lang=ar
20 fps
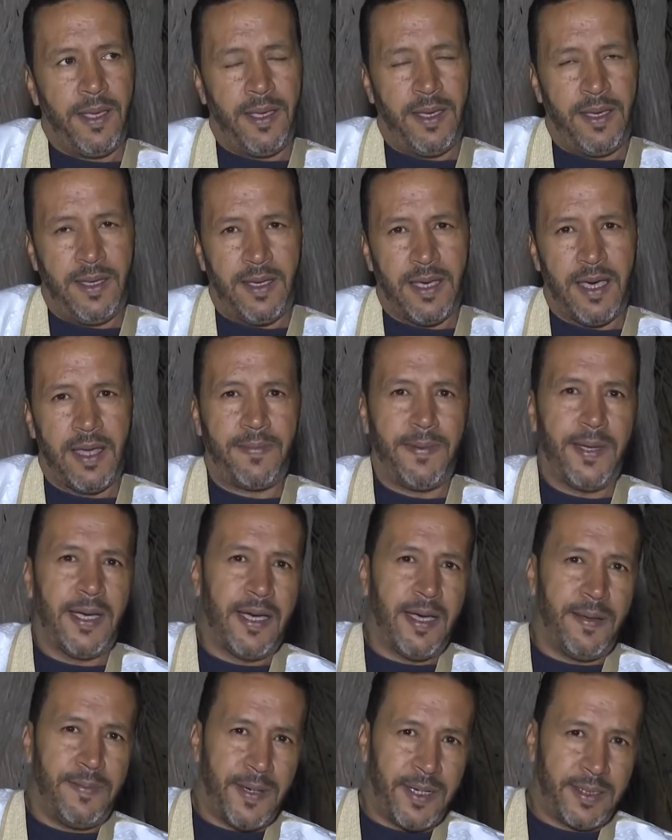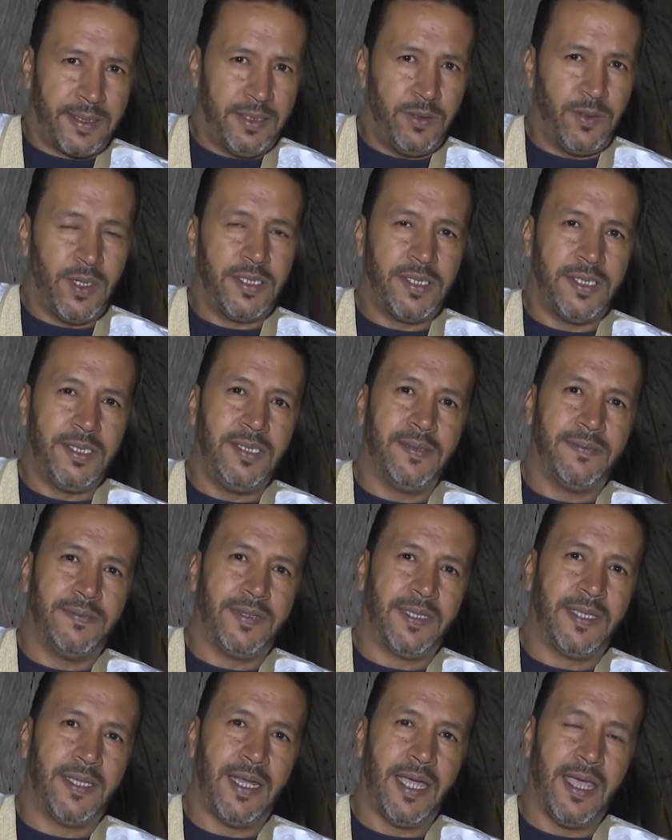آه، اربع ابار توازيه
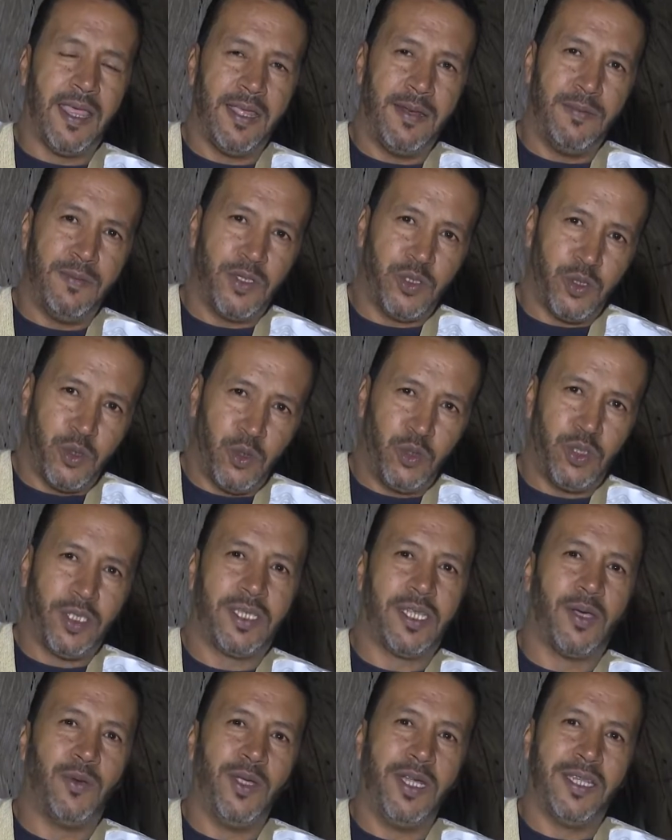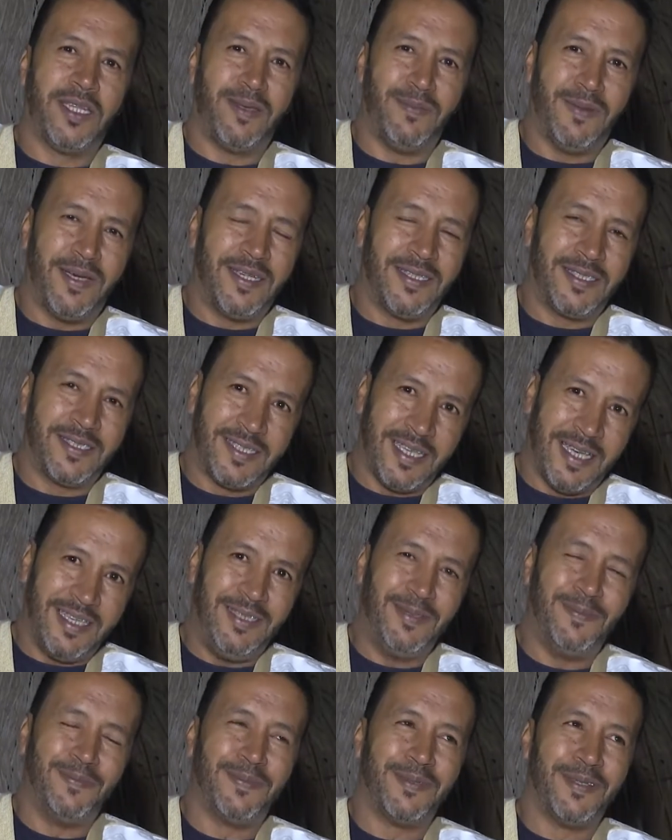بفضل هذا المجهود الطويل طبعا
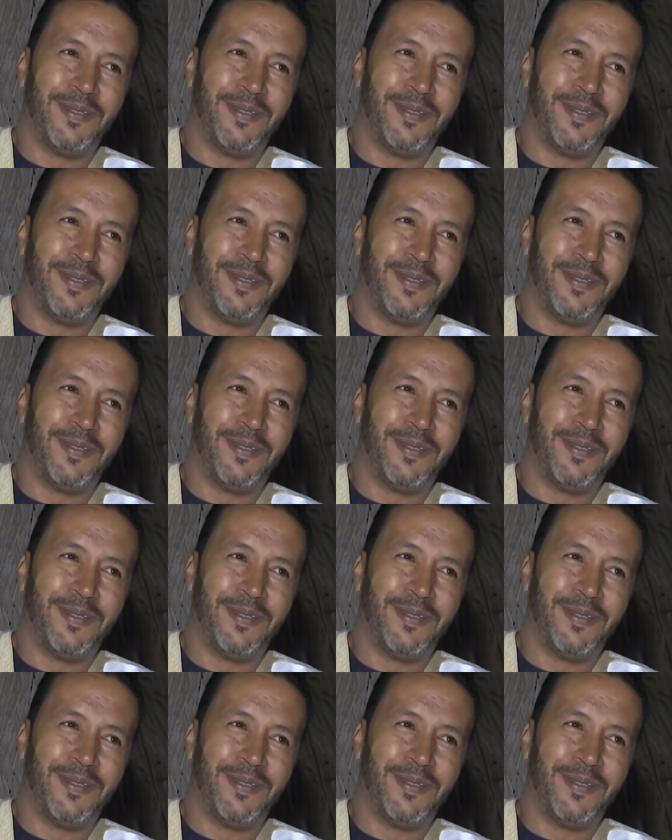الصعيب